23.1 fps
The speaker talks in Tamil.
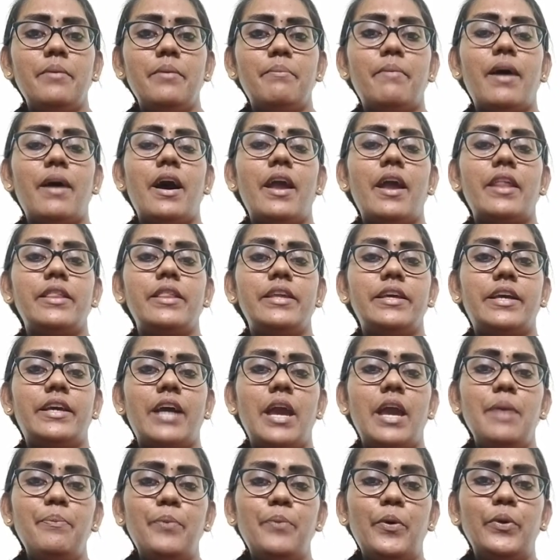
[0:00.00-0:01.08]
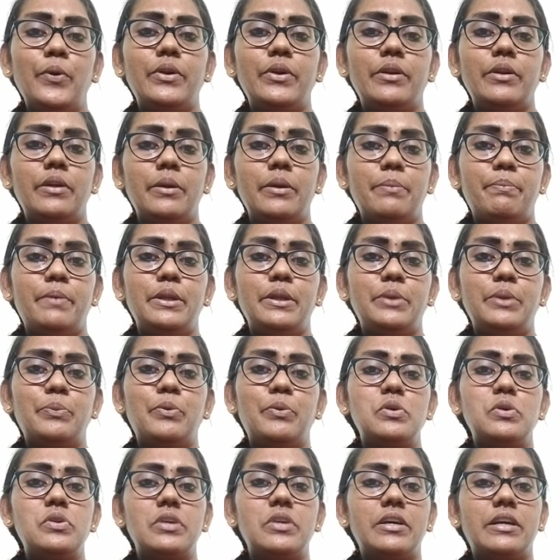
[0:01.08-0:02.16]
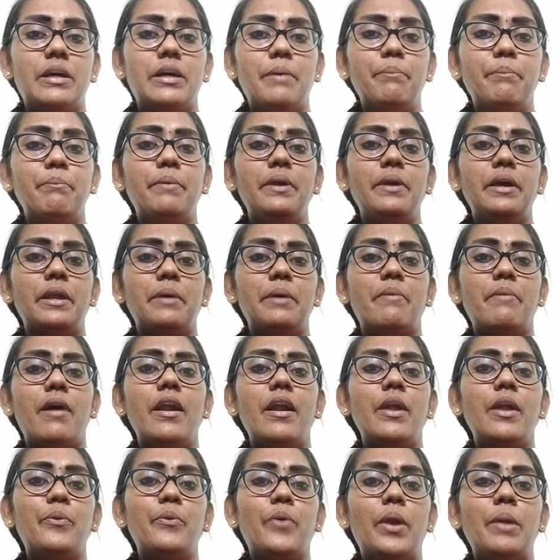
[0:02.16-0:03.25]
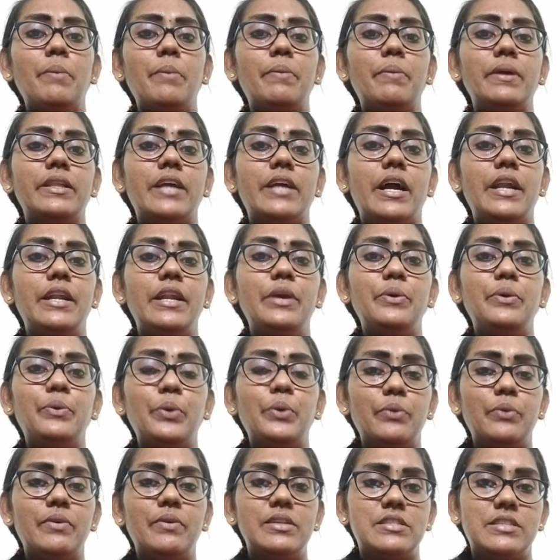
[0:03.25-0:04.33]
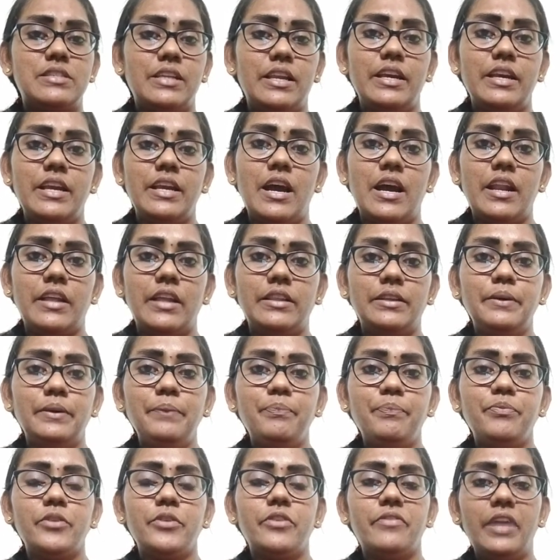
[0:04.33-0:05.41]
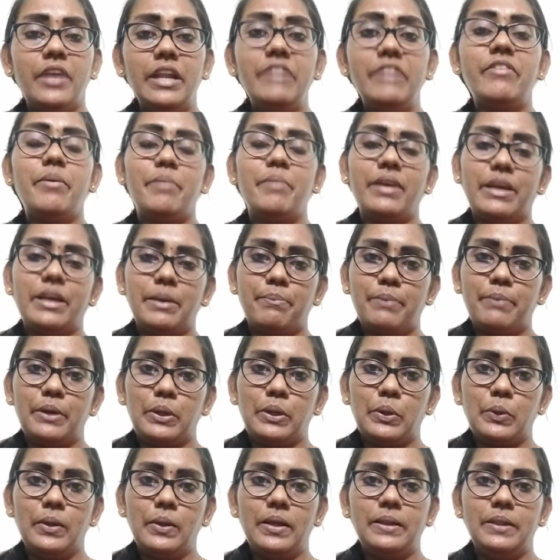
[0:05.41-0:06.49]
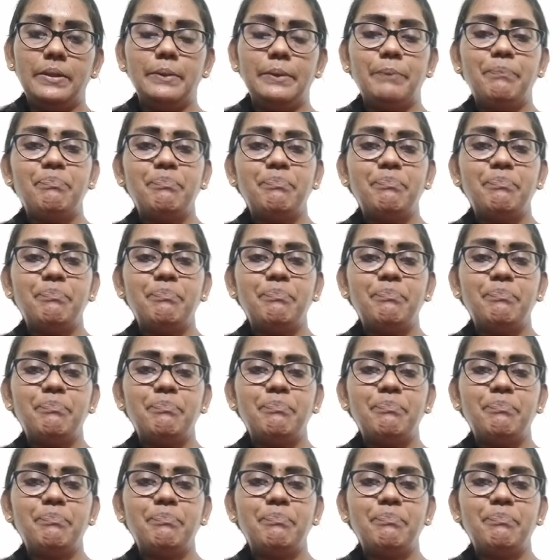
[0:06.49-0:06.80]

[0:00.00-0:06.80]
பாரதி கை போட்டு நிற்பது போன்ற கம்பீரமான ஒன்பது அடி உருவ சிலையானது வடிவமைக்கப்பட்டுள்ளது